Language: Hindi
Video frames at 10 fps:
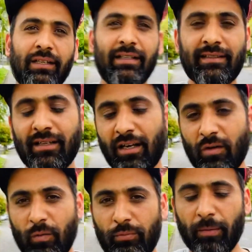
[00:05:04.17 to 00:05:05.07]
इस तरह का
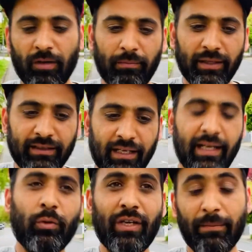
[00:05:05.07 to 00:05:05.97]
कोई प्रॉब्लम बनता है
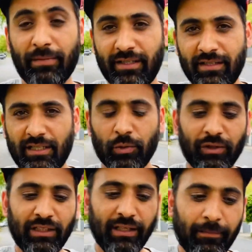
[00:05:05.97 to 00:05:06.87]
कोई एमरजेंसी
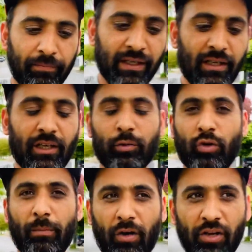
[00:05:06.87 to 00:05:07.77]
होती है तो
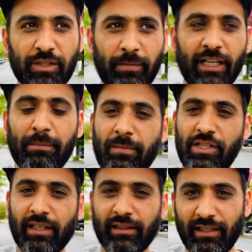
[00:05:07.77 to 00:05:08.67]
आप हॉस्पिटल में भी
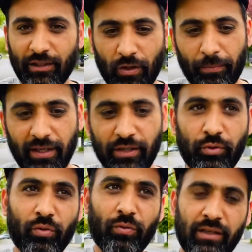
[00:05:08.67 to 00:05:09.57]
जाते हैं तो आपका
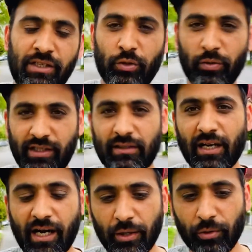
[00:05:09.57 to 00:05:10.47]
जो इंश्योरेंस का
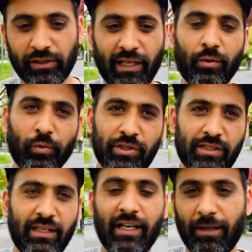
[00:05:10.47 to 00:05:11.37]
कार्ड होता है
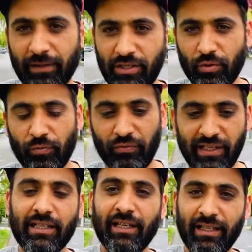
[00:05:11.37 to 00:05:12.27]
उससे आपकी जो
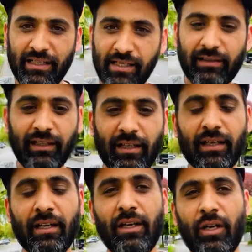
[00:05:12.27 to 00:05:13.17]
फ़ीस ले ली जाती है
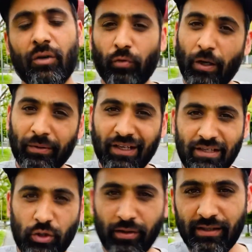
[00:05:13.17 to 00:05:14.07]
वो आपकी
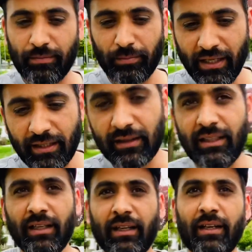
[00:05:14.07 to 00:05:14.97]
इंश्योरेंस पे करती
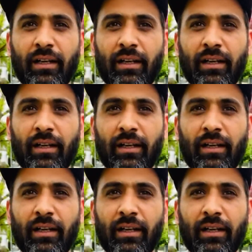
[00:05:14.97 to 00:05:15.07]
है